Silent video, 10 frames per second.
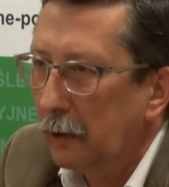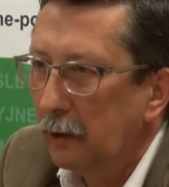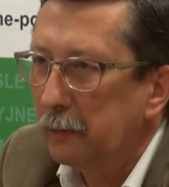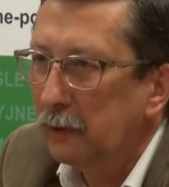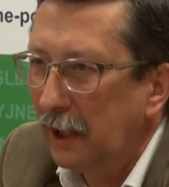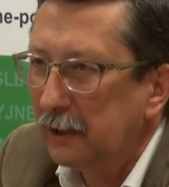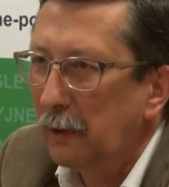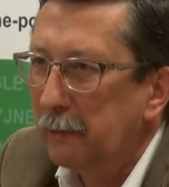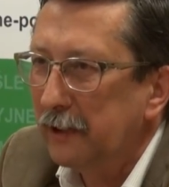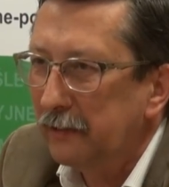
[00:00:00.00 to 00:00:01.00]
bo on był
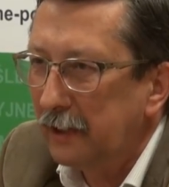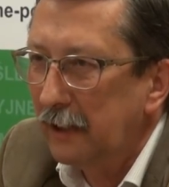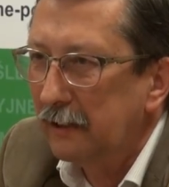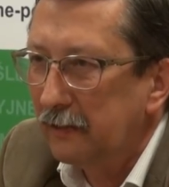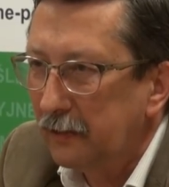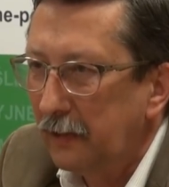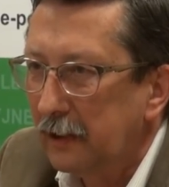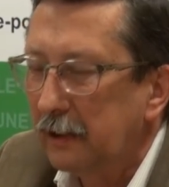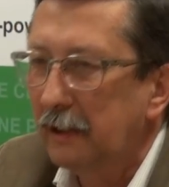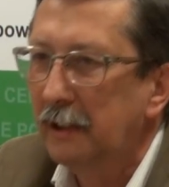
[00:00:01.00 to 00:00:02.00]
najsłabszy w sensie
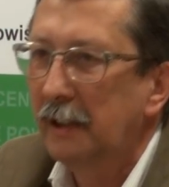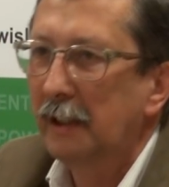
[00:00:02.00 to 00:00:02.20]
sferze